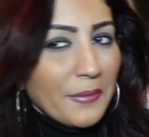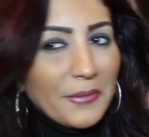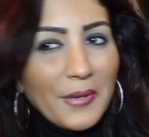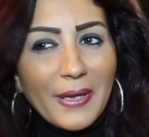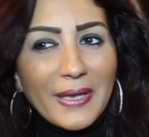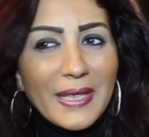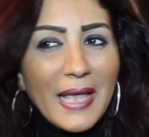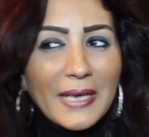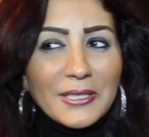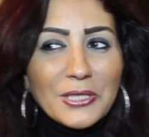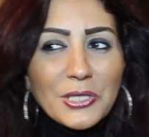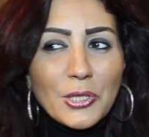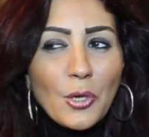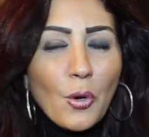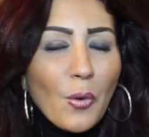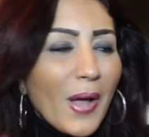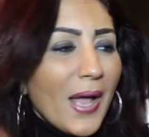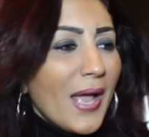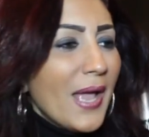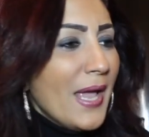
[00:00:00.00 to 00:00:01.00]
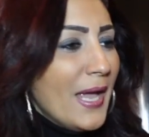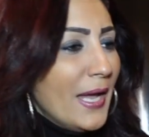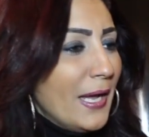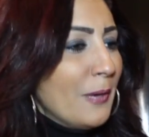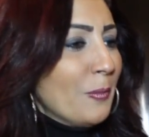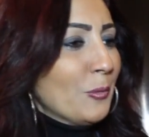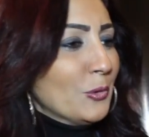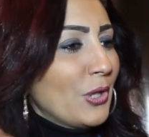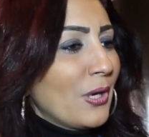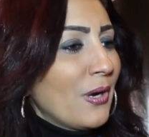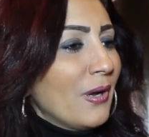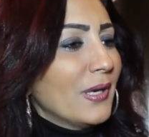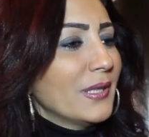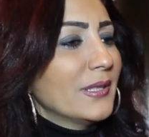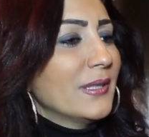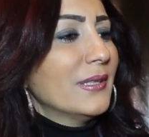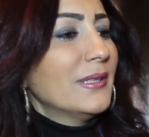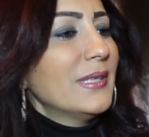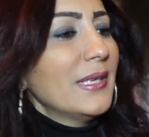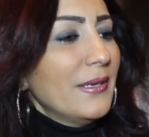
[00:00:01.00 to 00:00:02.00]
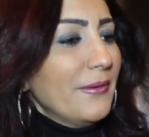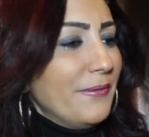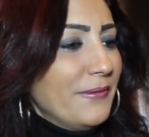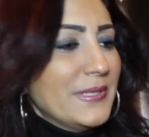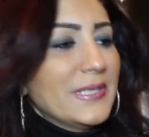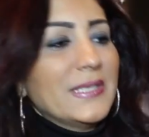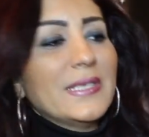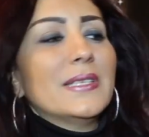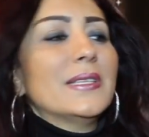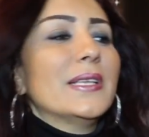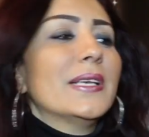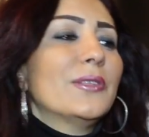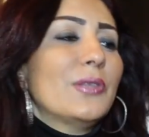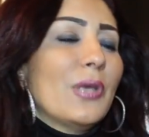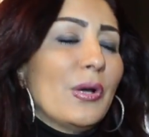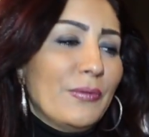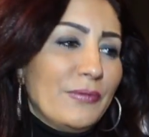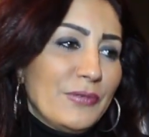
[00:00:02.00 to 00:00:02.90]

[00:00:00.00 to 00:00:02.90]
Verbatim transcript: يعني اللي هو المتناقضات اللي في الستات او